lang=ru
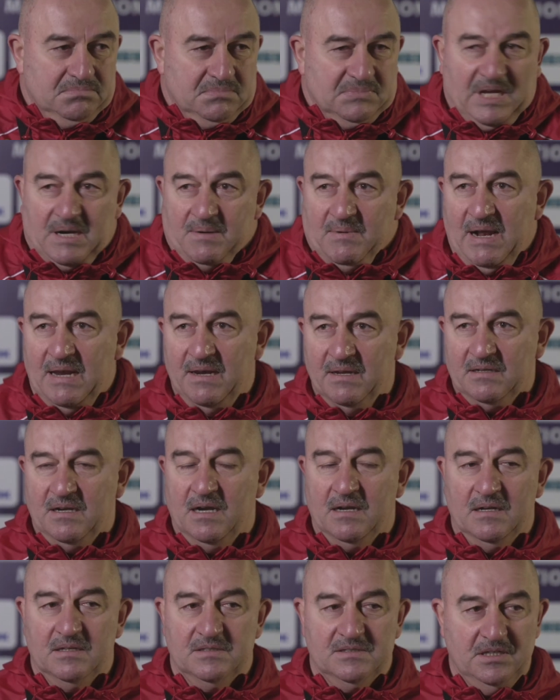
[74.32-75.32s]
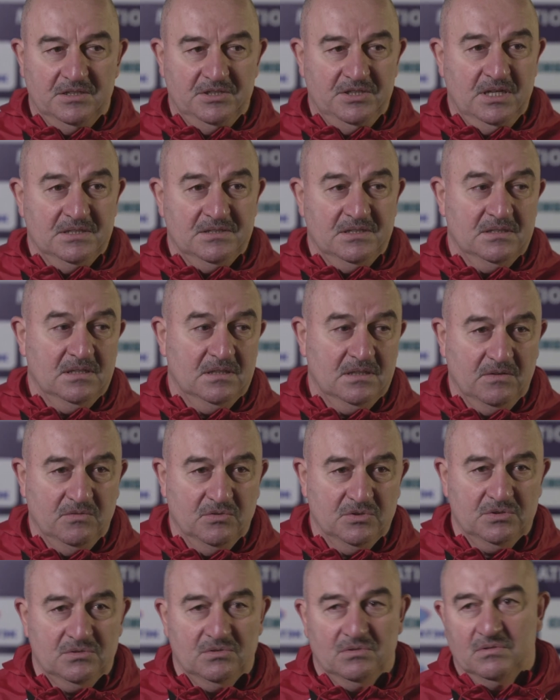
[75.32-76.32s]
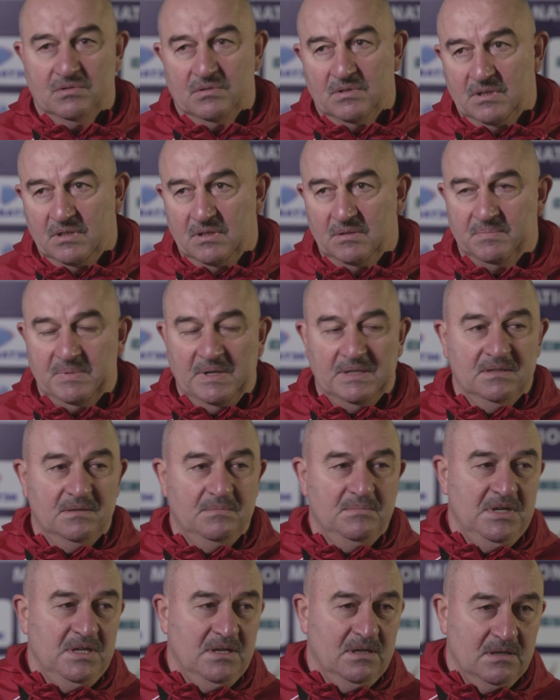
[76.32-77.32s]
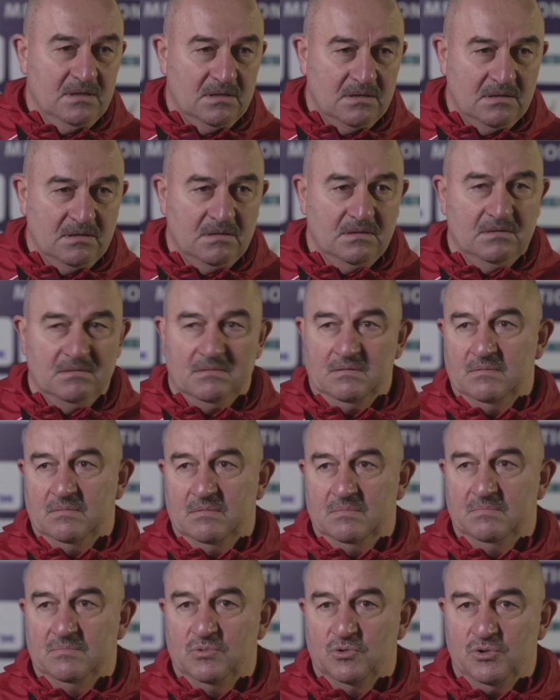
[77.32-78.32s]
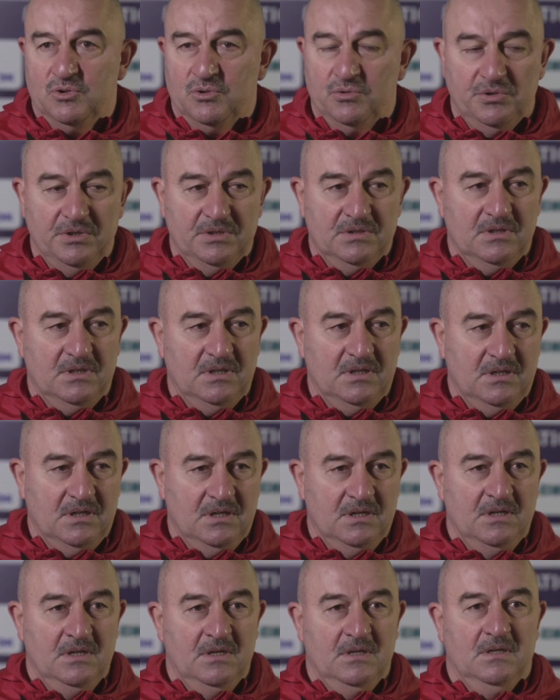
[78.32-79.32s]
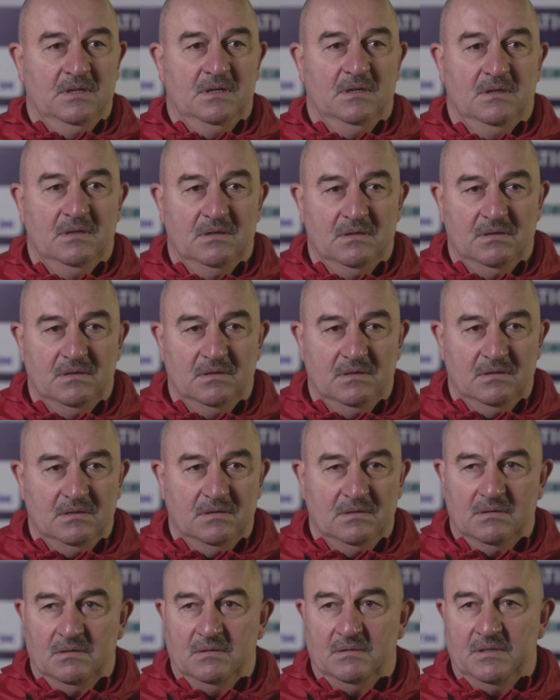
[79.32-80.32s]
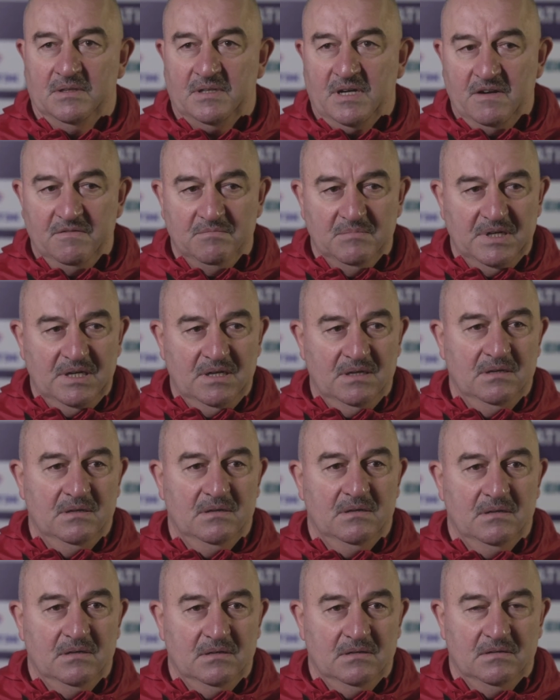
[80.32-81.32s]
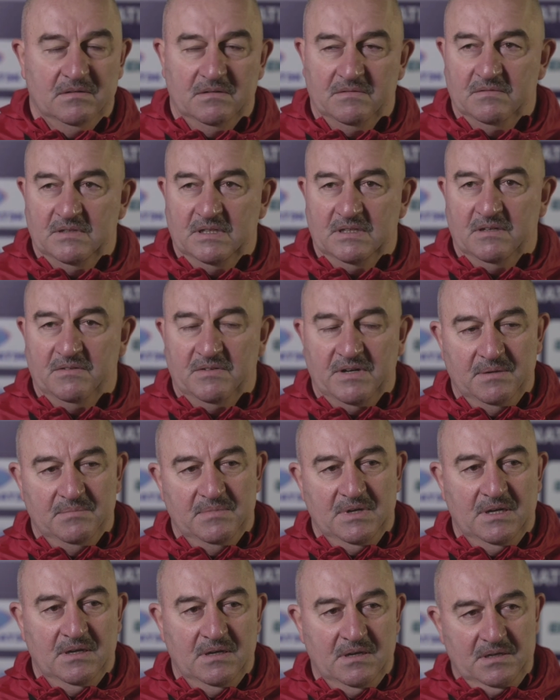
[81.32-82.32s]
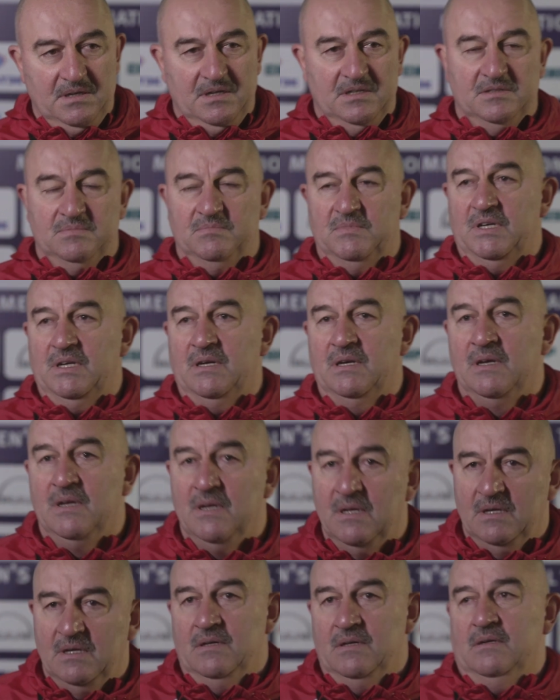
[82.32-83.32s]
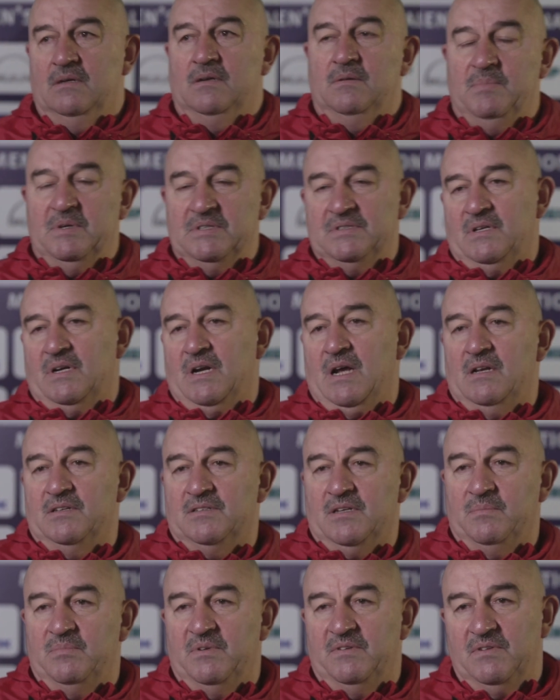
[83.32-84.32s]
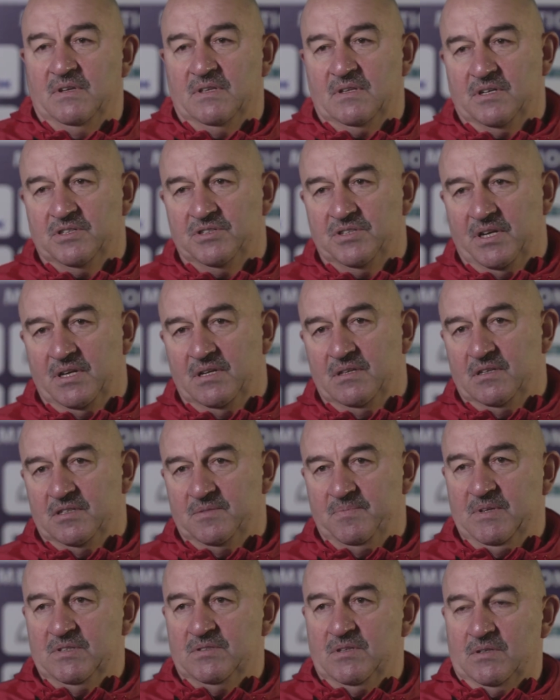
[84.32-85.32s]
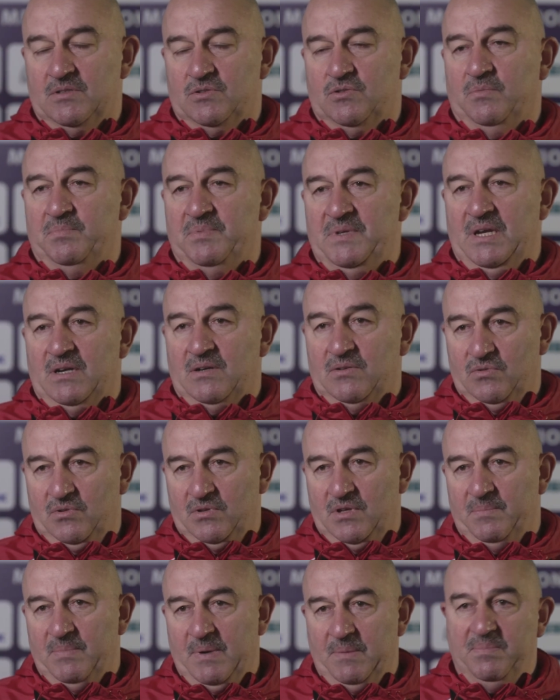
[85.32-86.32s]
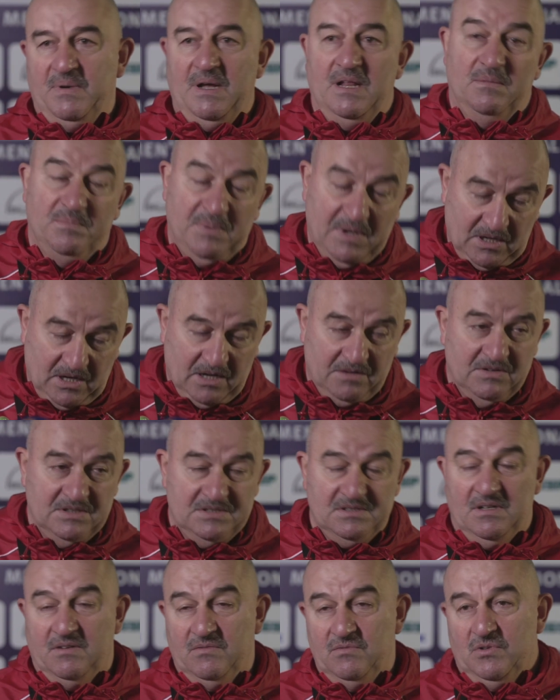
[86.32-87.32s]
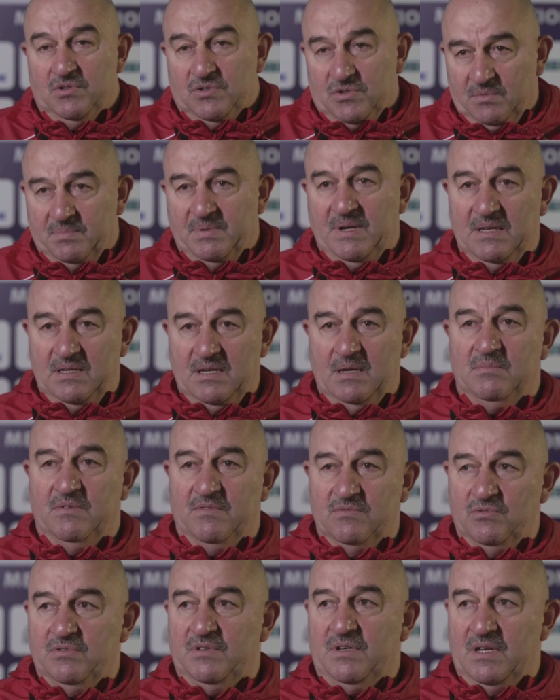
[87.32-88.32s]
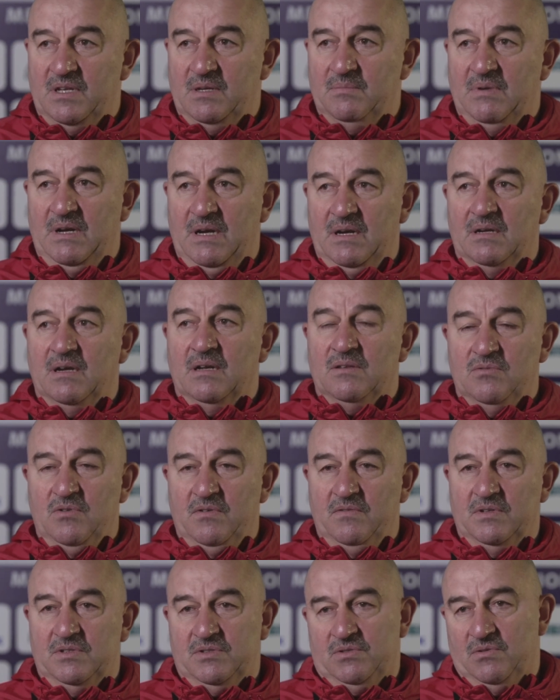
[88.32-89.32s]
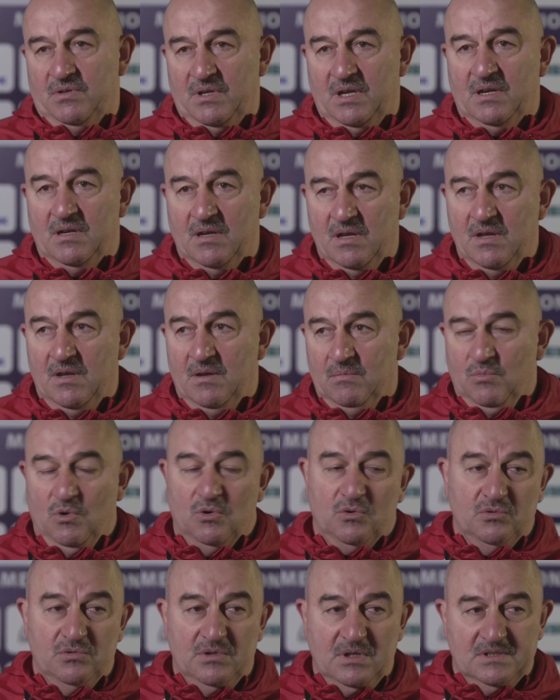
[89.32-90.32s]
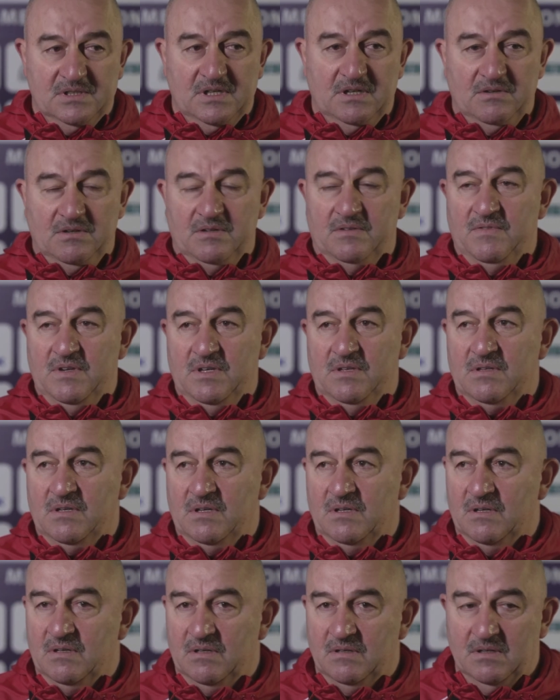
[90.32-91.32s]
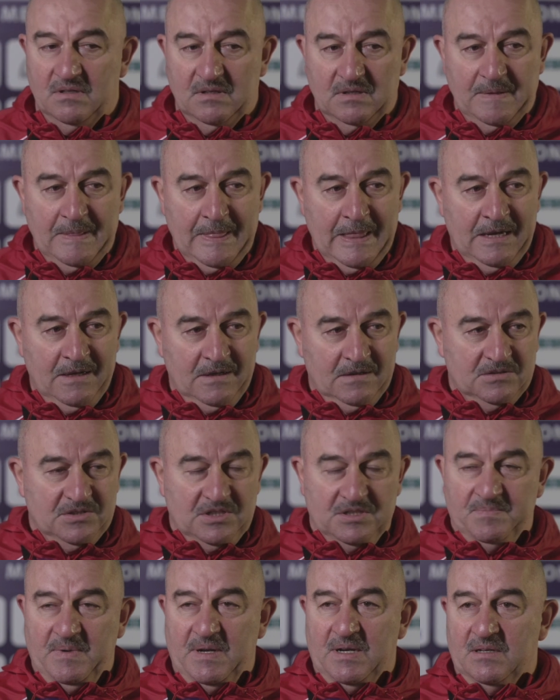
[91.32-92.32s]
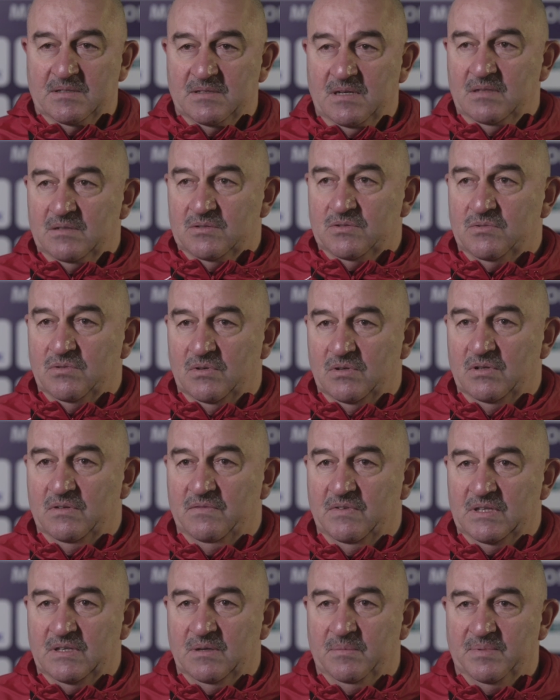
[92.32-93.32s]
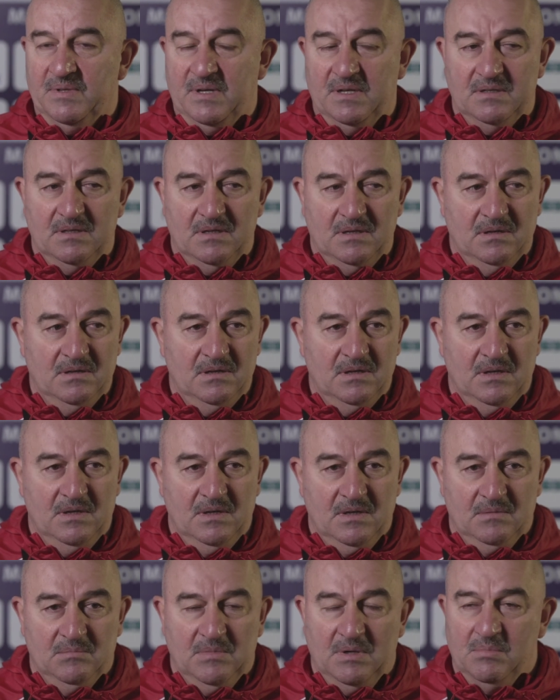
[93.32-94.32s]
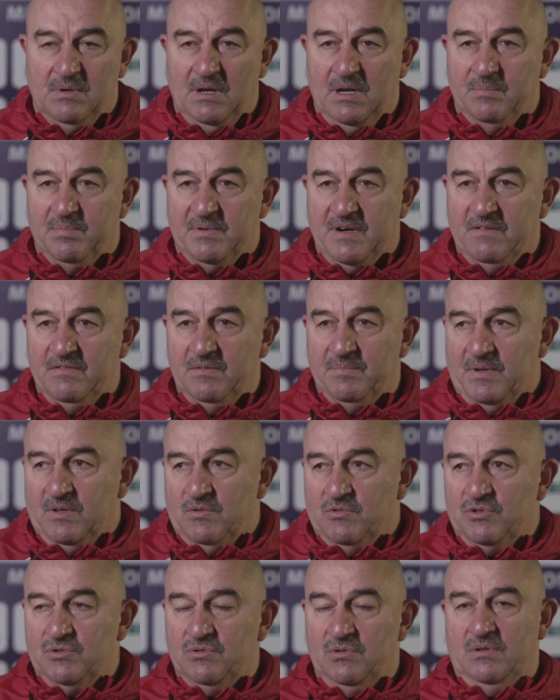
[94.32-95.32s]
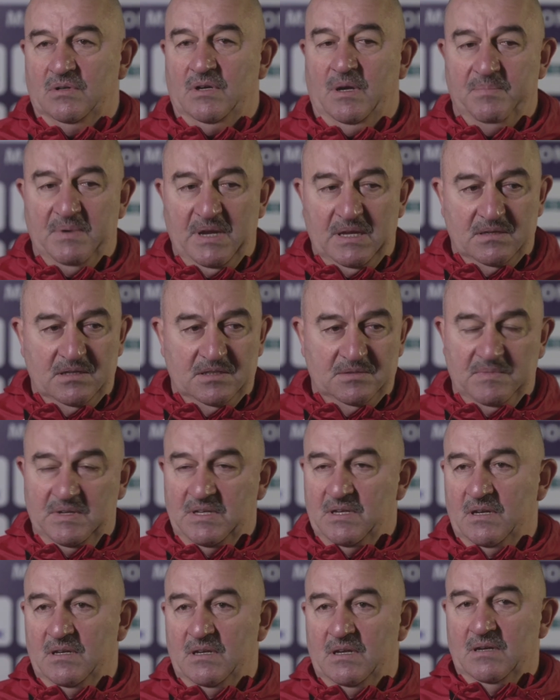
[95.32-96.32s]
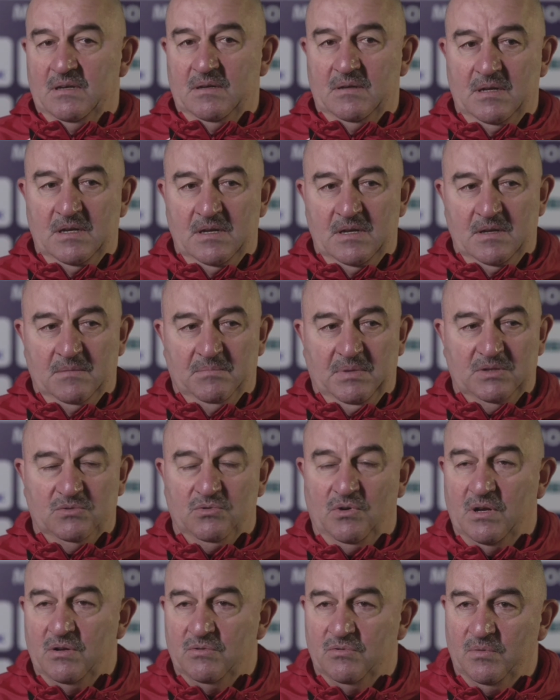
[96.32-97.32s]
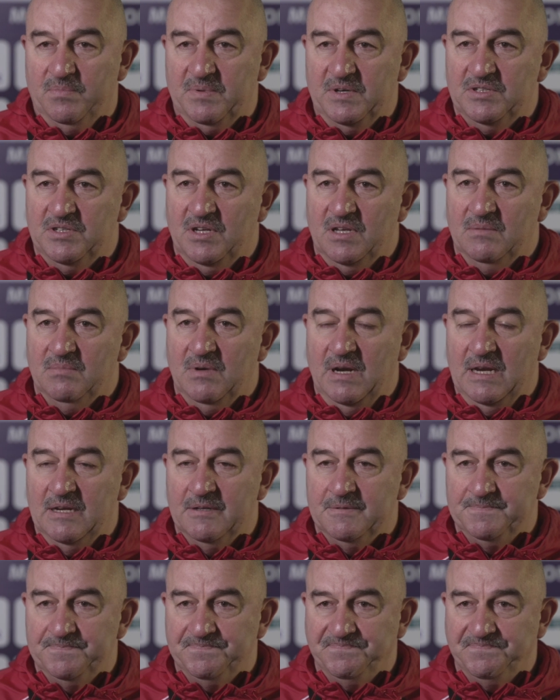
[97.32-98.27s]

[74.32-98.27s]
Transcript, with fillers: нормально, как говорится. А сейчас из-за того, что и пандемия бушует, и, и травмы в это время есть, мы Э, постарались объявить расширенный список, чтобы те, кто не попал пока в основной, чтобы хотя бы внутренне были готовы, что их могут дозавить. Видите, э, жизнь показала, что в этом плане мы были правы, потому что опять изменения по той или иной причине были